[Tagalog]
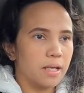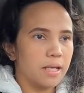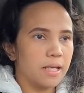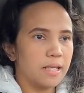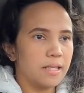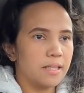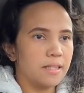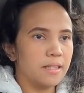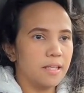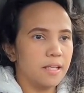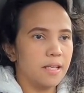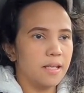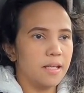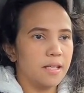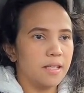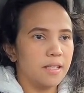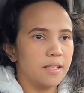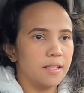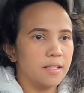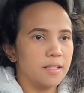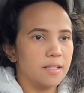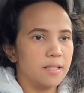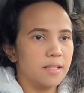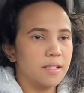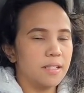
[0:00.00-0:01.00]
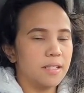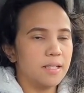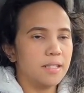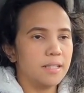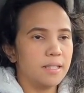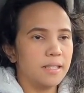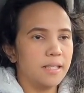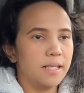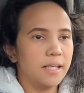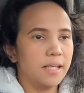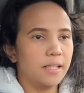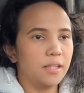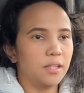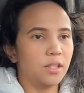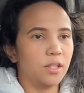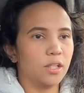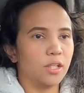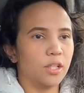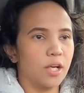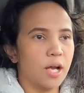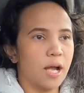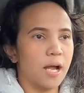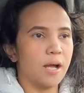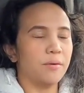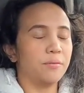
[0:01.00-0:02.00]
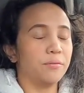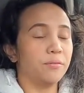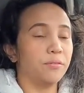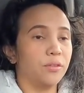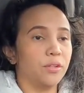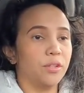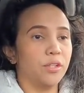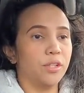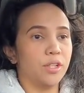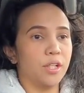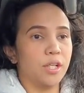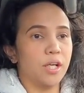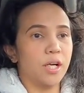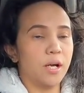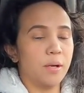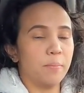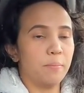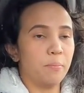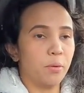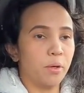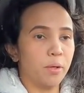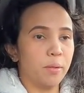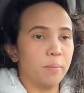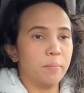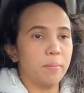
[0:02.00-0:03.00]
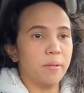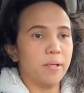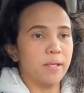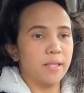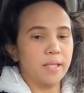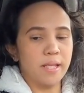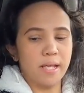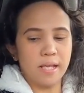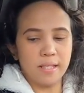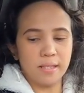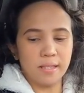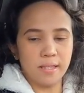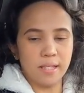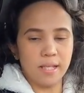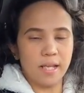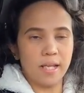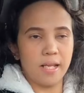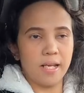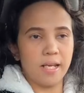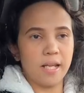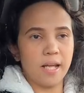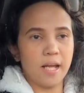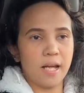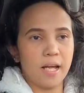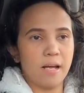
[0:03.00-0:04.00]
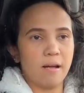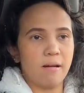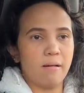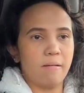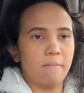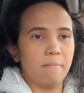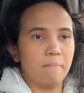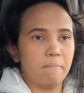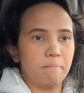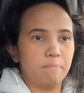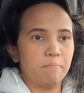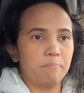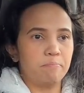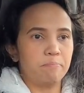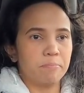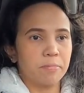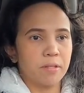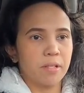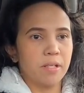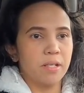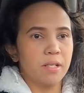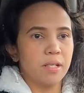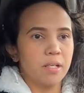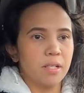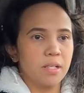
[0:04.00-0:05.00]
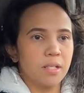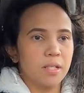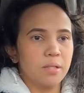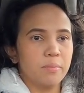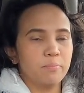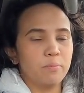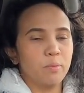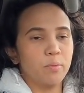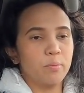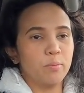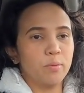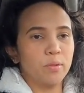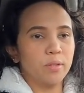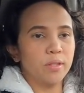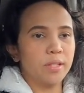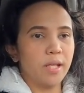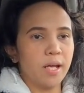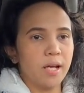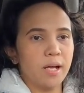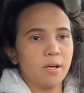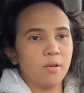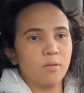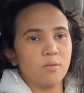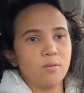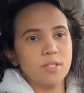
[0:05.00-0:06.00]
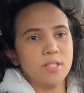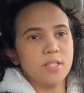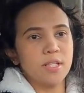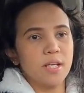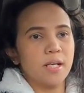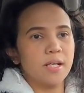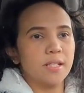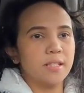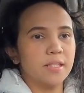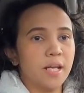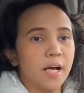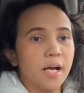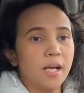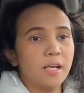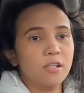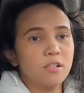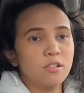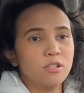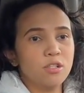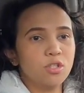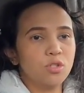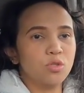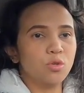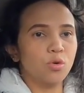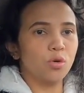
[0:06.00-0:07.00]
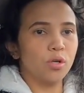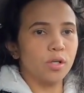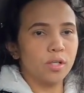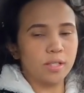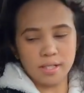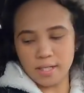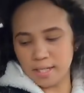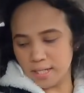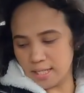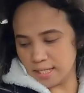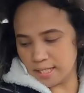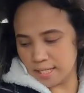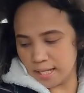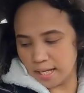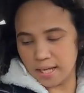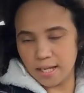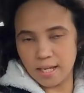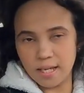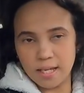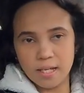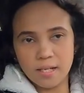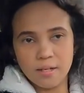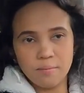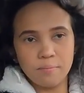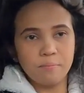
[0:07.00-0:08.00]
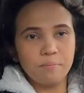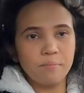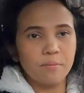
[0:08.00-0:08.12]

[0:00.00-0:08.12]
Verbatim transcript: And then later after ng appointment natin um pupunta ako sa dollar store kasi